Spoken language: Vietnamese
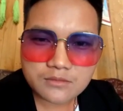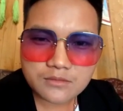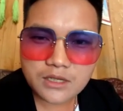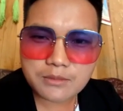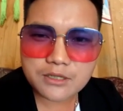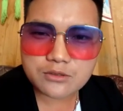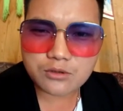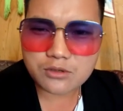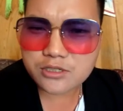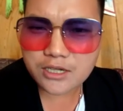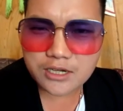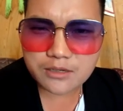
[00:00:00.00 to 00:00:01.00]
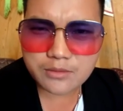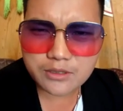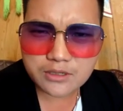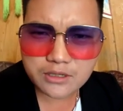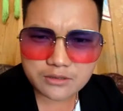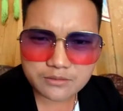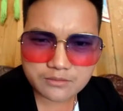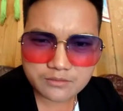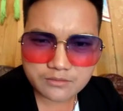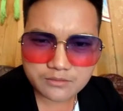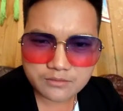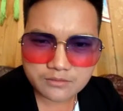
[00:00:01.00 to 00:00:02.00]
nên mà chùa cha này mong này
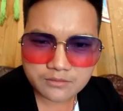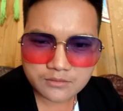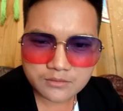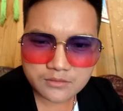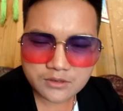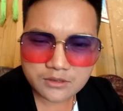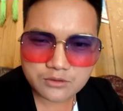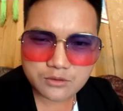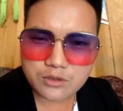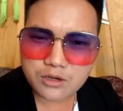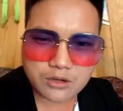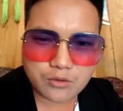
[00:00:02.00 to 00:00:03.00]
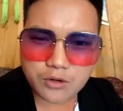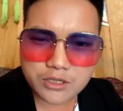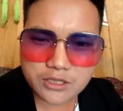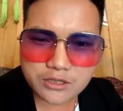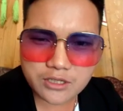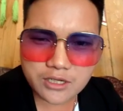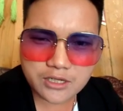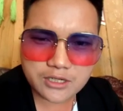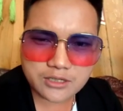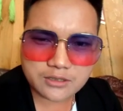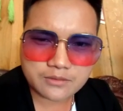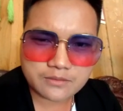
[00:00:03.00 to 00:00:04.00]
chùa nó quá tiền tiền này